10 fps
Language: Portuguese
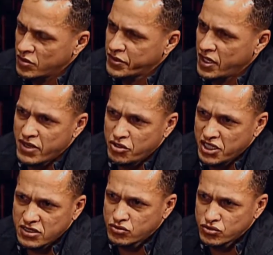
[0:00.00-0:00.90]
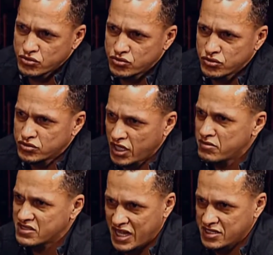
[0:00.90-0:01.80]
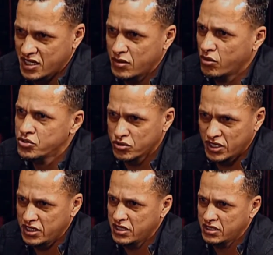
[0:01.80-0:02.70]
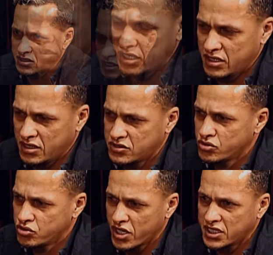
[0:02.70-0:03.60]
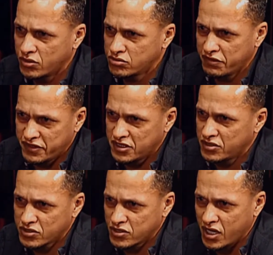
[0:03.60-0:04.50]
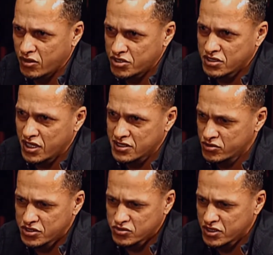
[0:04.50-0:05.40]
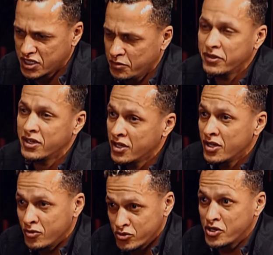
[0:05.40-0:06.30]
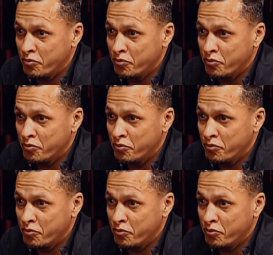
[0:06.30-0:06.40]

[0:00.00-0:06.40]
Porque a maioria tem tudo, tudo tem amizade. Acabou o jogo ali, né? Antes do jogo é cada um defendendo sua, a, as cores da sua equipe, o seu